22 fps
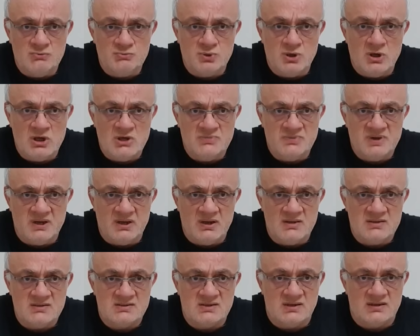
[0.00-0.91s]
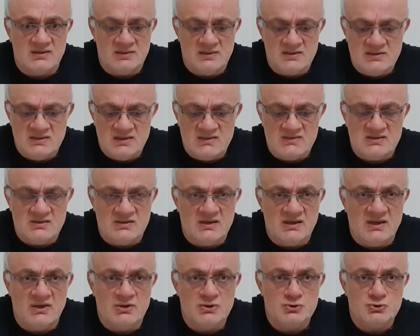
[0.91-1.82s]
Ebu Eyyub el-Ensari'nin
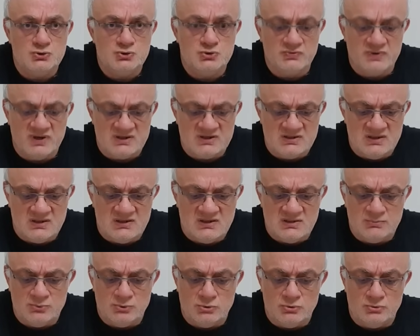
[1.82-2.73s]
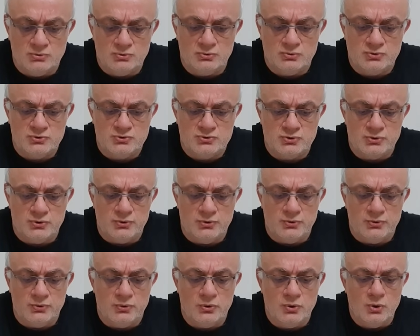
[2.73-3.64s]
Yezid'e şu vasiyette bulunduğunu
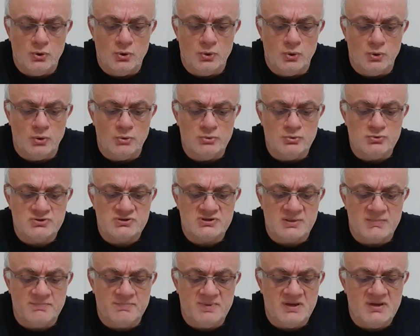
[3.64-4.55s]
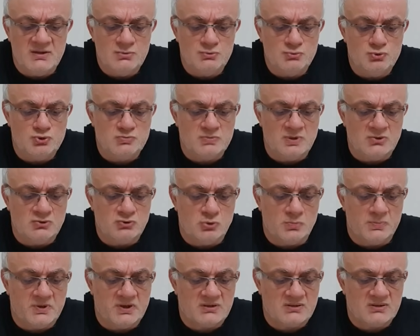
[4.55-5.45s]
söylüyor. Ölürsen beni düşman
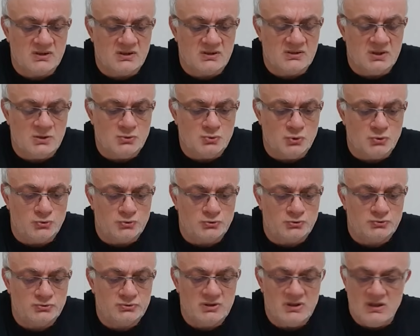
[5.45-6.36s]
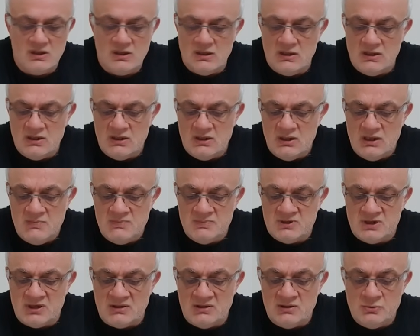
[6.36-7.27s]
topraklarına götür.
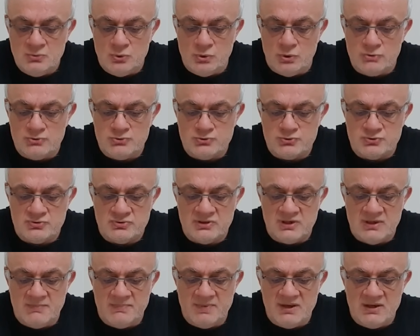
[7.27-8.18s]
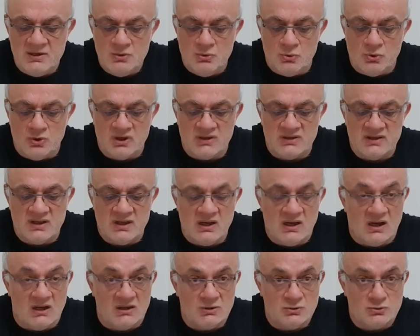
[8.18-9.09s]
İmkanın ölçüsünde beni
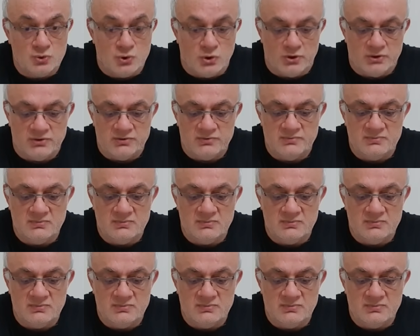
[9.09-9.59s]
orada alıkoy.